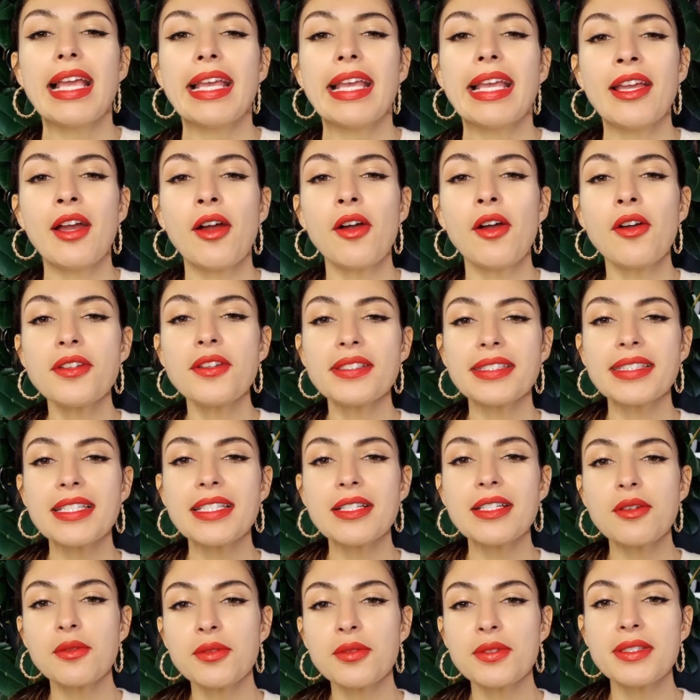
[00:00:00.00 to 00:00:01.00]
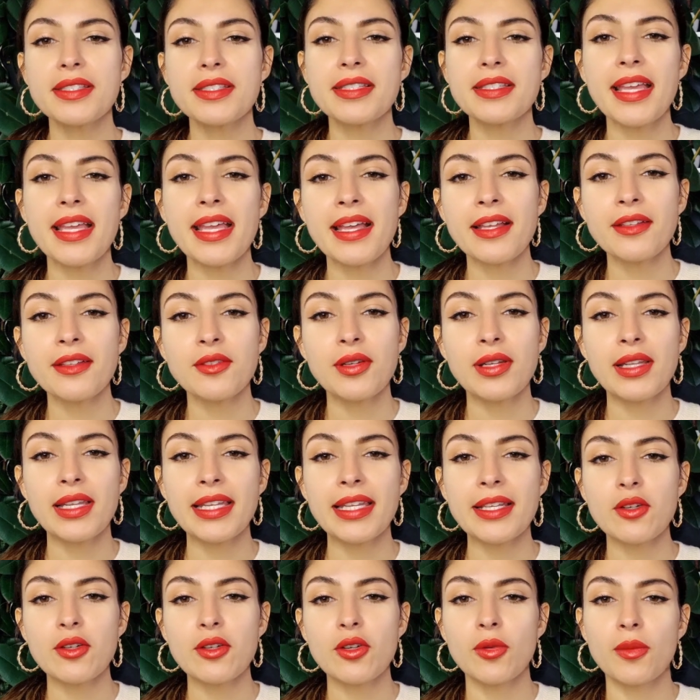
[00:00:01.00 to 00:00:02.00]
Et en ce qui concerne
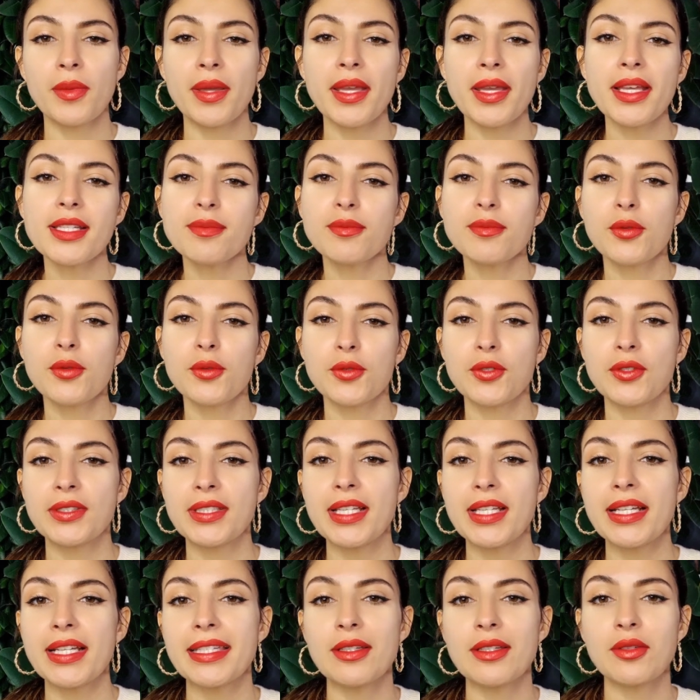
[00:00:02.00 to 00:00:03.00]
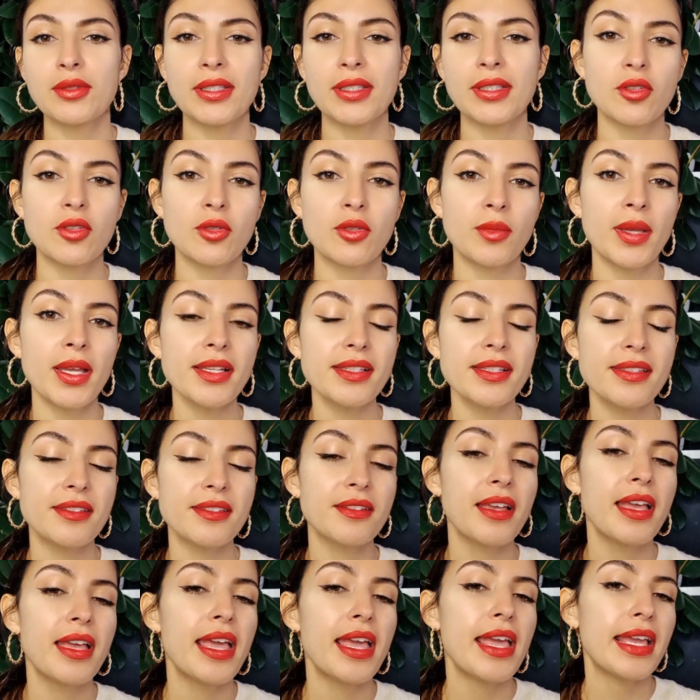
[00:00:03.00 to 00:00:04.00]
les commerces, pour ceux celles qui ont des commerces,